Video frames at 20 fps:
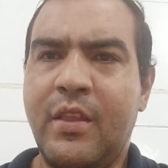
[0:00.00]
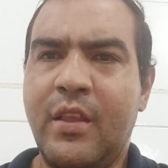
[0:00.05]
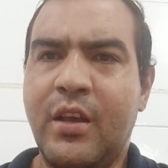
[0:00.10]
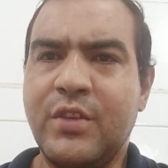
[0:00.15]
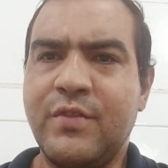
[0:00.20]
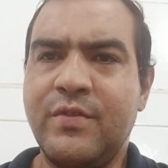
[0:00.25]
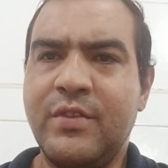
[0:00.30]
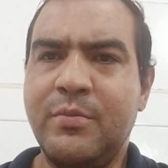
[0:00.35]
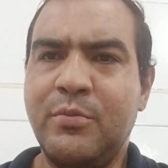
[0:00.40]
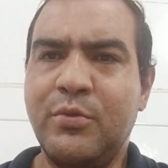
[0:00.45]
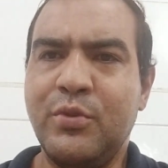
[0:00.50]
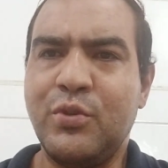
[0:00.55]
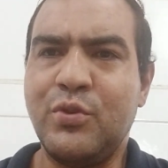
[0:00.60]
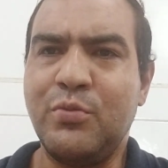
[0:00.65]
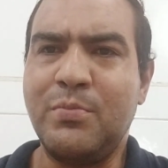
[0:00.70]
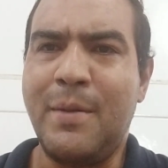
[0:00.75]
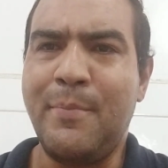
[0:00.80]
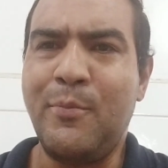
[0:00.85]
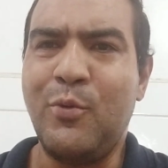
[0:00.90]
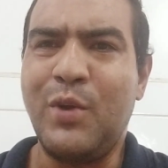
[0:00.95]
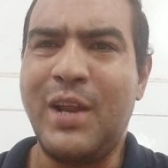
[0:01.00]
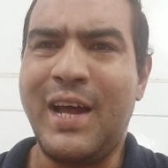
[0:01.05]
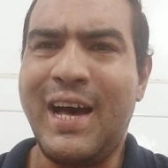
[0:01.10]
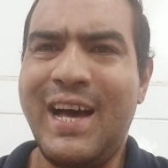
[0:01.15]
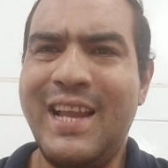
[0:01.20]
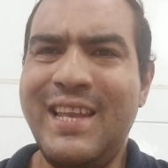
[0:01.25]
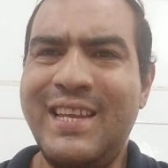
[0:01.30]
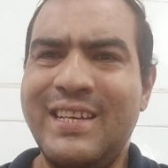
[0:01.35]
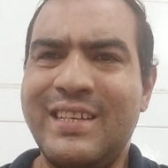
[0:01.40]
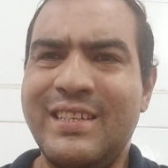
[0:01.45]
Nós vimos uma
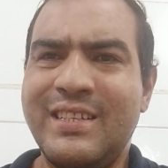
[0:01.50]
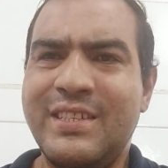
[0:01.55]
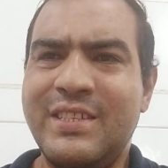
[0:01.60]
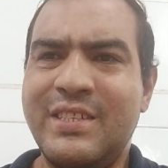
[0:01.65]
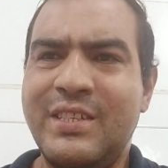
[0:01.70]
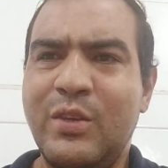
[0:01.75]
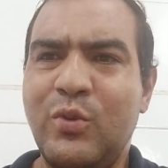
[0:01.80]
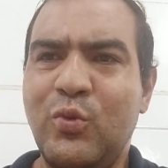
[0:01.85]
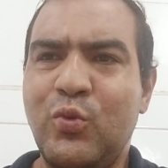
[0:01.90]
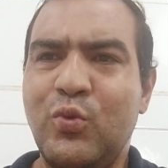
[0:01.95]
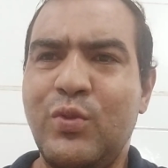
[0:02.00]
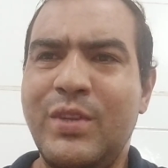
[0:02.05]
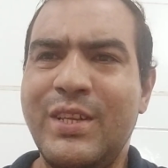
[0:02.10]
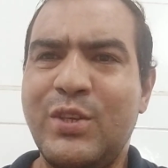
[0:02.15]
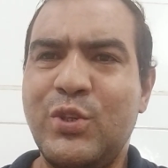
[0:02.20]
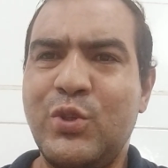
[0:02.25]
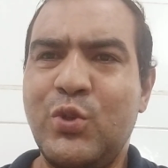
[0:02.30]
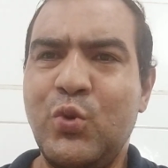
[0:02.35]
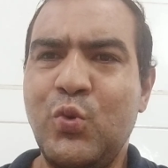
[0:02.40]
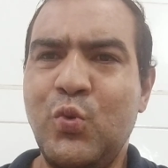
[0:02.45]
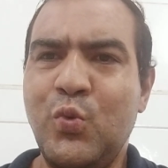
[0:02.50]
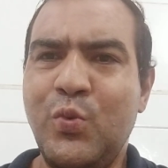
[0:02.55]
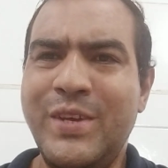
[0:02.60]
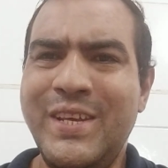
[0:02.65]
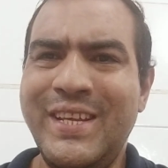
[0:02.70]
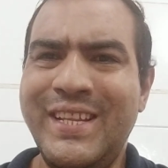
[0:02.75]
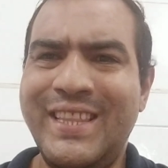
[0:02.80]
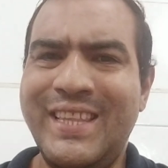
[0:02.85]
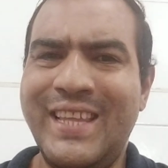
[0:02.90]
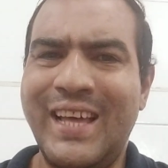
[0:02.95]
muralha sendo
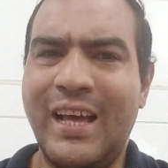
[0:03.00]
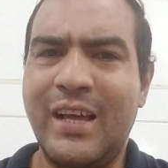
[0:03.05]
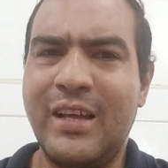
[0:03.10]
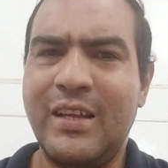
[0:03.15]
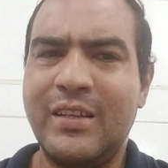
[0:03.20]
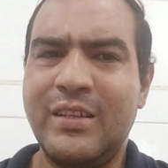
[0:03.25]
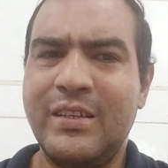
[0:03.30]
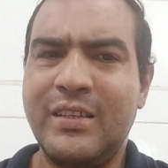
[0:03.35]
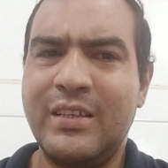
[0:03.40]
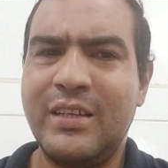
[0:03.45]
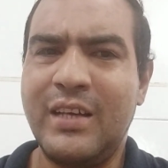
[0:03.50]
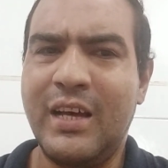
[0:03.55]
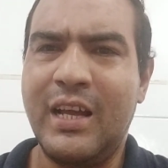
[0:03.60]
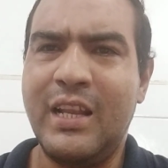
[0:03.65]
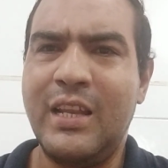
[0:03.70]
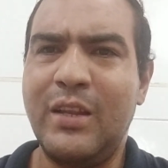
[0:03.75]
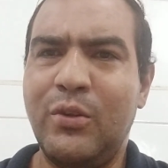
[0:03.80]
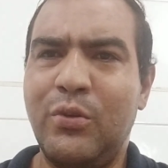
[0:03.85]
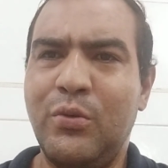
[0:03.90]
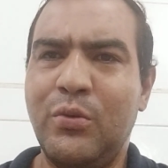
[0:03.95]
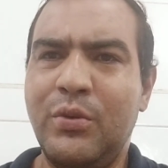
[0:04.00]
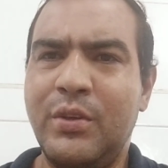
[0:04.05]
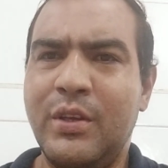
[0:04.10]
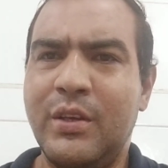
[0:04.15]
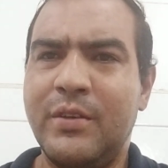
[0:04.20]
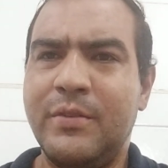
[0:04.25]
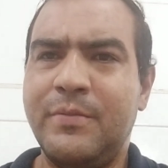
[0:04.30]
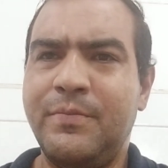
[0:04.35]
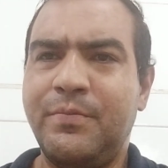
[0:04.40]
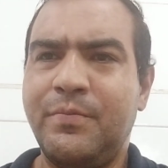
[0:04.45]
destruída.
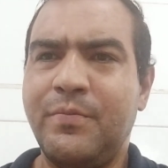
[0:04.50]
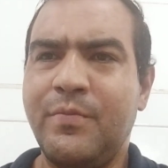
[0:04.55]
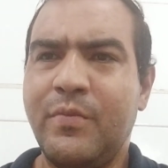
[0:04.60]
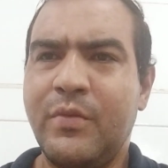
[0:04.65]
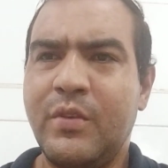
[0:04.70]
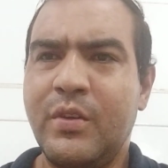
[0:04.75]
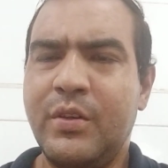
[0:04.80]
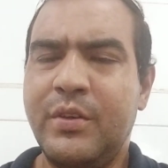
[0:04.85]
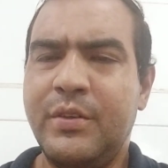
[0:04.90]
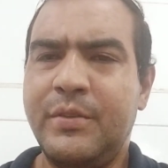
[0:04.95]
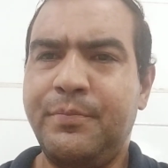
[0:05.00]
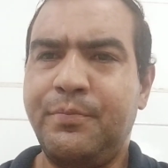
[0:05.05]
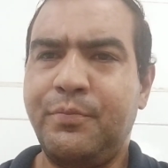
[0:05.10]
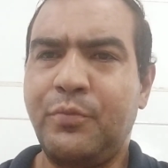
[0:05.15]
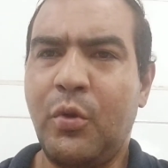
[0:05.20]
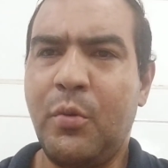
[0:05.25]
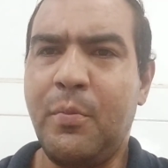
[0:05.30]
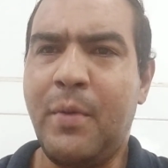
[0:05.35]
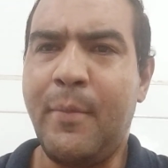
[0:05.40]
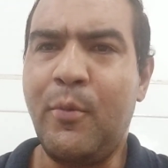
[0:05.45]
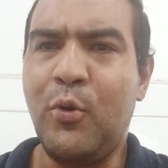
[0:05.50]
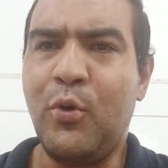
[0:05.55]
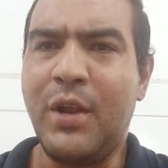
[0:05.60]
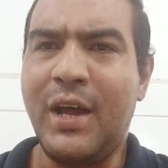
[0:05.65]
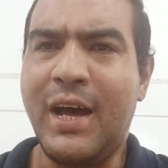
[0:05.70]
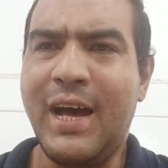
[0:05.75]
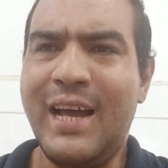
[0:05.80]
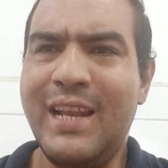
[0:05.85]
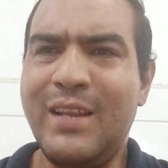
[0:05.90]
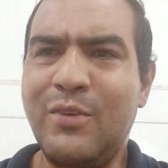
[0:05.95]
Aleluia. Uma
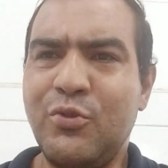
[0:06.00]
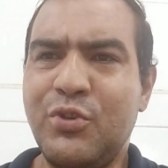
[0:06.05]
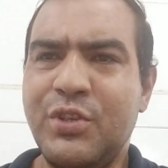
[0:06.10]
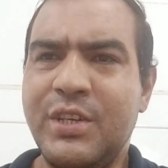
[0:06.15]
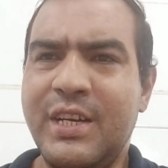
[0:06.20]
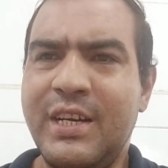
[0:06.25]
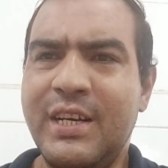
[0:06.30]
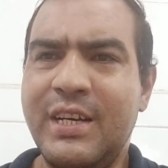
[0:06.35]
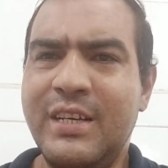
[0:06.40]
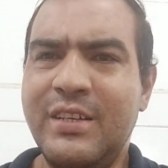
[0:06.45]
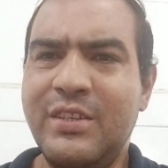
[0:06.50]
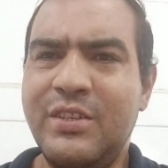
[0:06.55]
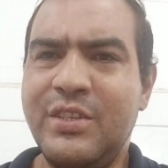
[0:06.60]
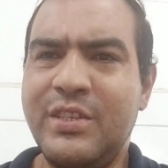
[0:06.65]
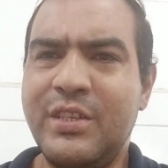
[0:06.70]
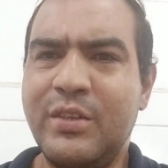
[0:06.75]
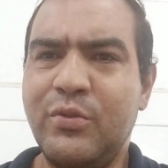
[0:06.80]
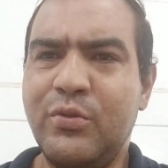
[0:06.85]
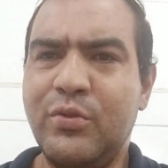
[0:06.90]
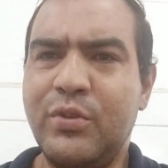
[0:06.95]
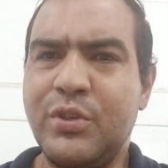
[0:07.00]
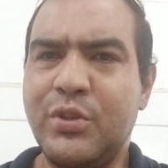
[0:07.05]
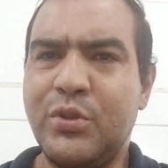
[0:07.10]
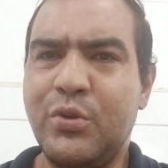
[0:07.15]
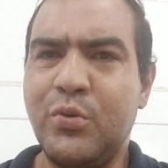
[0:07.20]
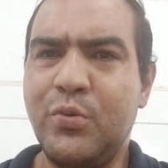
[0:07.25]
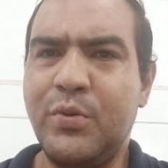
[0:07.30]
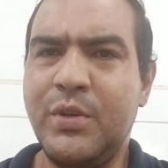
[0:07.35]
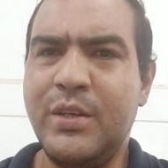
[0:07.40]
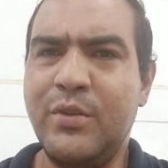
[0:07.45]
muralha, um gigante sendo
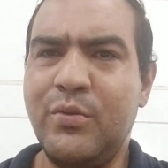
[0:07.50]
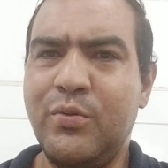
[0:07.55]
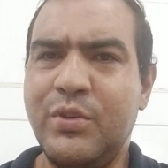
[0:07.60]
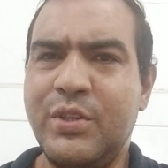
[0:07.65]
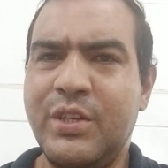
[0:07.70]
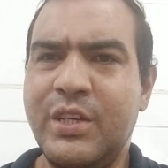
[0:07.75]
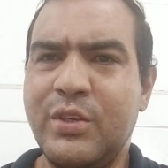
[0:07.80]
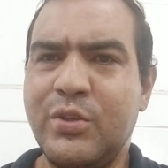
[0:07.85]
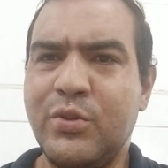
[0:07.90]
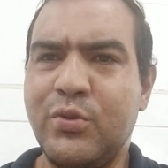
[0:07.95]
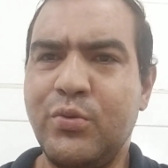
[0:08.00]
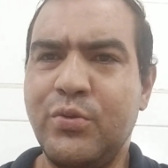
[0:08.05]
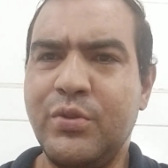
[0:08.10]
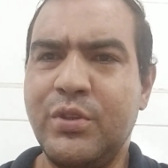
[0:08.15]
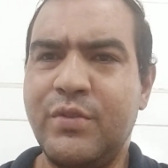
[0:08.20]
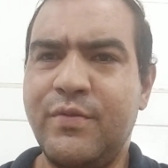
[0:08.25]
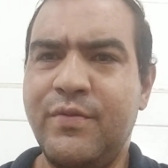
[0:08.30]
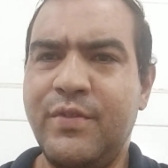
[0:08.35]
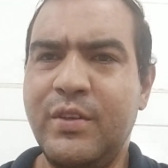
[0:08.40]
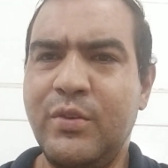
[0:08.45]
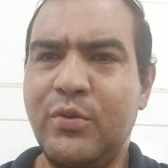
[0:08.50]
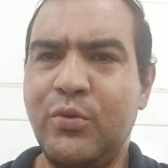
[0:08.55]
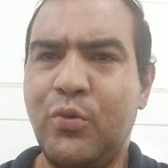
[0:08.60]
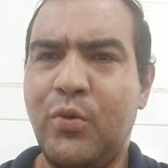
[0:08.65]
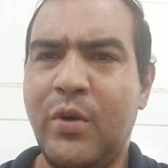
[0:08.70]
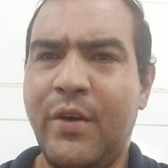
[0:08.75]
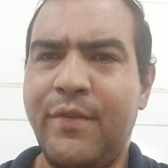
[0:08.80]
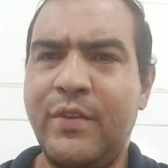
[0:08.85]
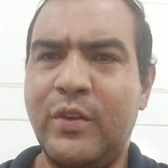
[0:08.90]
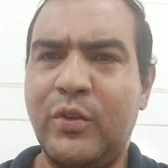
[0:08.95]
destruído e Jesus vindo
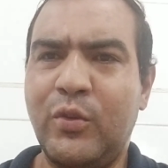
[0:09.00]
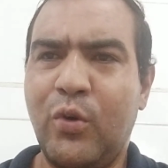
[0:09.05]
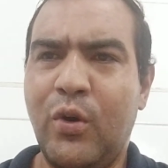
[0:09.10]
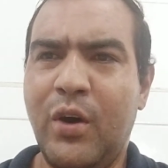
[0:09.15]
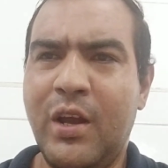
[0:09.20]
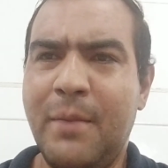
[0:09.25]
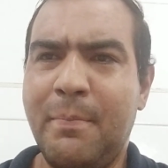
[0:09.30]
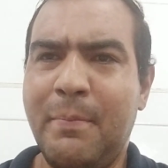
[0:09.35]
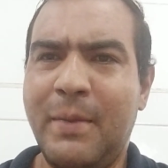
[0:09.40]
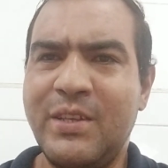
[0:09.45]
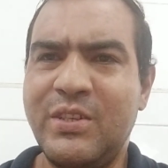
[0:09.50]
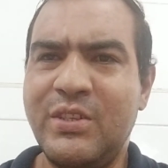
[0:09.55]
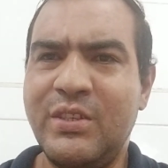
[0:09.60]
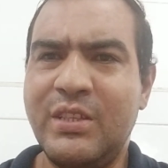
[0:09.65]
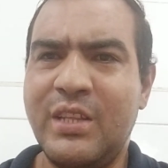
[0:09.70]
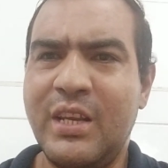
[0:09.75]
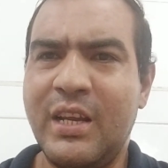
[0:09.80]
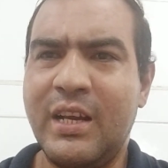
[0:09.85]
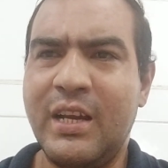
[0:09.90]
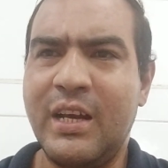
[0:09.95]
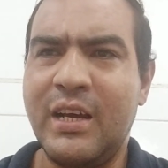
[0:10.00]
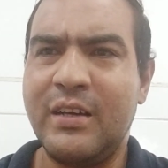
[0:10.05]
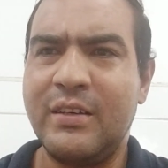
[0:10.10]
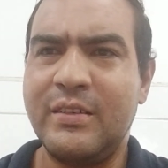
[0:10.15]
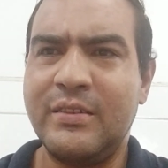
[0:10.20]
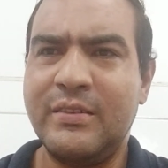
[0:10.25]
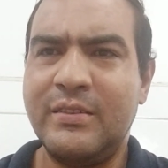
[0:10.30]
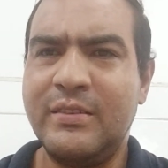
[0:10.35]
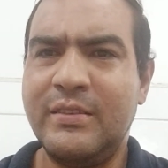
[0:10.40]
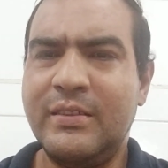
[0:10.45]
com a vitória para te entregar.
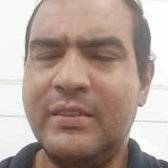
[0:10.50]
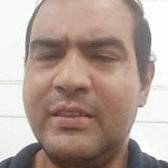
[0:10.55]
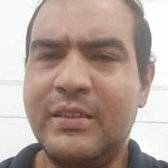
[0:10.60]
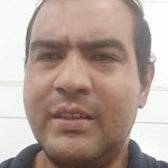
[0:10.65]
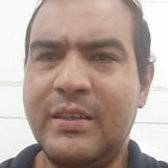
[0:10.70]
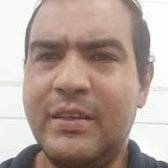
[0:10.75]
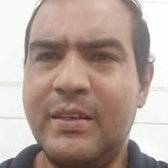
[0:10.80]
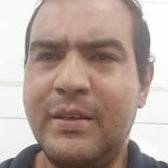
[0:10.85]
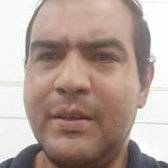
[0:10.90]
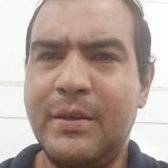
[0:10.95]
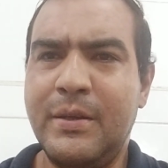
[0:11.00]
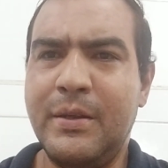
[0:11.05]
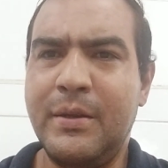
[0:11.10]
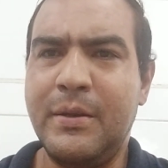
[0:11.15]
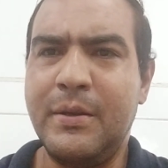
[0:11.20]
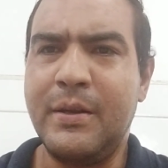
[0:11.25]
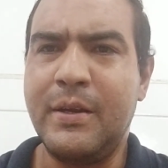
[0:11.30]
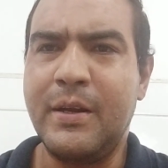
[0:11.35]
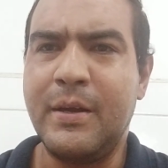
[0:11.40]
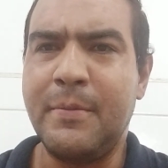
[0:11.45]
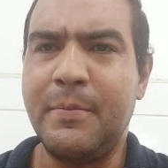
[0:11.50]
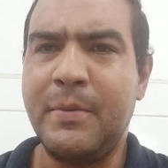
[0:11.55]
Ei,